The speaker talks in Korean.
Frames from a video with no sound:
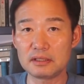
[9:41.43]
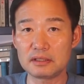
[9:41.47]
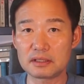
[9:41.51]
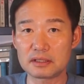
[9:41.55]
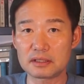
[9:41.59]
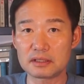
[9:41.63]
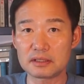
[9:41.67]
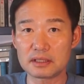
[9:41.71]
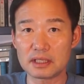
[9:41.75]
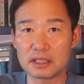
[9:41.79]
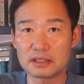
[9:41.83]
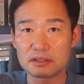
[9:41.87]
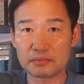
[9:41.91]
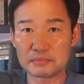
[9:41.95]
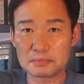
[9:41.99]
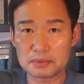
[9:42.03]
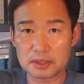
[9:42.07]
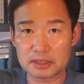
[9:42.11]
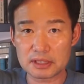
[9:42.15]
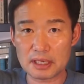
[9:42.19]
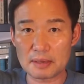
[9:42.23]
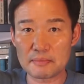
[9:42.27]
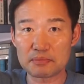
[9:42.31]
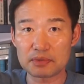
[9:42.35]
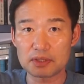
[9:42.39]

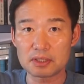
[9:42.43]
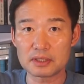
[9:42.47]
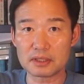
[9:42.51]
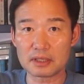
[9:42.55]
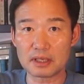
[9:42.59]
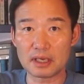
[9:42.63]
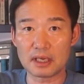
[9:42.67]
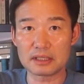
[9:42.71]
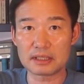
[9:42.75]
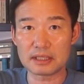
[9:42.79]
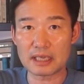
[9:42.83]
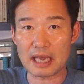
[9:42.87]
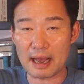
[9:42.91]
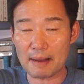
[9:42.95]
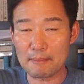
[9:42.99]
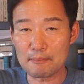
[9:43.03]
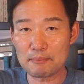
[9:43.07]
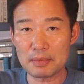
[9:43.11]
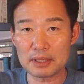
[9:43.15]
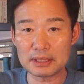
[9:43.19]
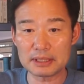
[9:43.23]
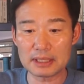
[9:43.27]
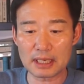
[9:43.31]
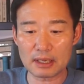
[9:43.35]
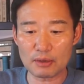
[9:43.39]
1층에서부터 3층까지
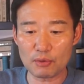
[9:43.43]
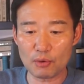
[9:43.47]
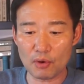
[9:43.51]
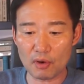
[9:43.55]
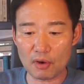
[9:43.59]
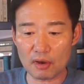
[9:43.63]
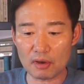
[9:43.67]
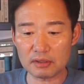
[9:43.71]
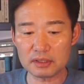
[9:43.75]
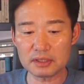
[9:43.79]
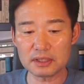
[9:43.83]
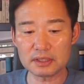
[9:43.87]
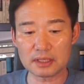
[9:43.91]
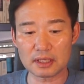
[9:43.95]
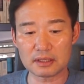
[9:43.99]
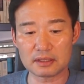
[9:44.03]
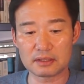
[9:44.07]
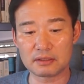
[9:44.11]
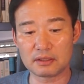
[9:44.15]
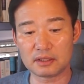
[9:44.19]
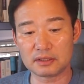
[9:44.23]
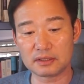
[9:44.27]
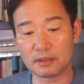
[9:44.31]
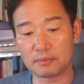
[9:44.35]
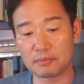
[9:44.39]
앞마당이 훤히 다
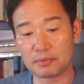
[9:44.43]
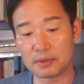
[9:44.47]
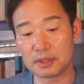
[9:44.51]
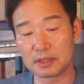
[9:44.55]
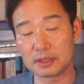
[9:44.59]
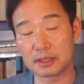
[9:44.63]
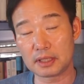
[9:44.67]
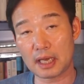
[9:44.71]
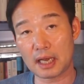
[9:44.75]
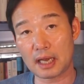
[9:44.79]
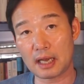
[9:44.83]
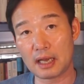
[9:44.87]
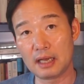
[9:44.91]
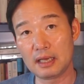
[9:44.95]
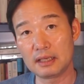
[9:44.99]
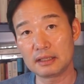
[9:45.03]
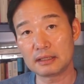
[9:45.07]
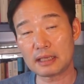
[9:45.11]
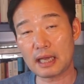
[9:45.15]
들여다 보인다.